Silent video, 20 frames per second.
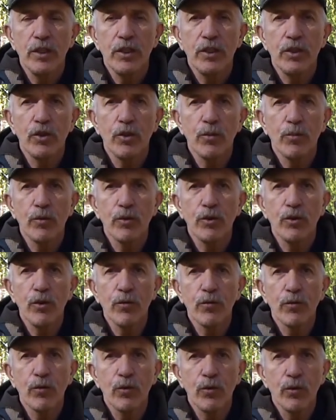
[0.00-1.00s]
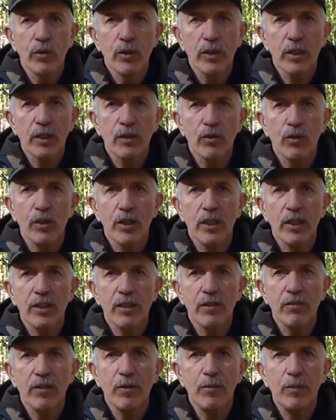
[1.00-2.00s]
еще путевку, которая
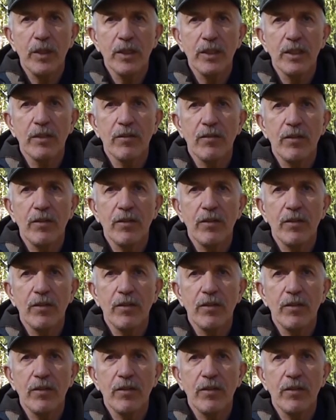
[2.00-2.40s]
одновременно